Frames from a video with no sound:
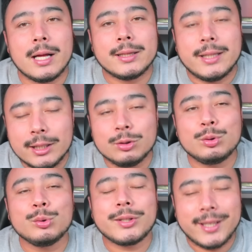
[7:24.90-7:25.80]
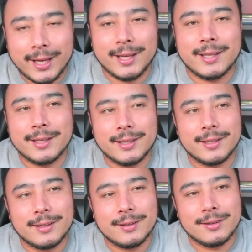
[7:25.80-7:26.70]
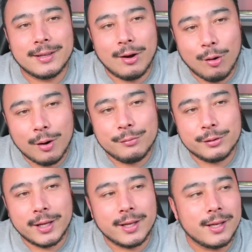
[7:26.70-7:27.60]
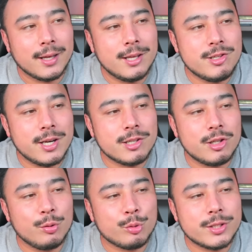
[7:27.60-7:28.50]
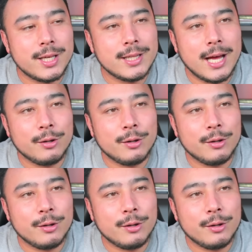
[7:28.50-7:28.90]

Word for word: Tanto que, óbvio, né, que diante de um cenário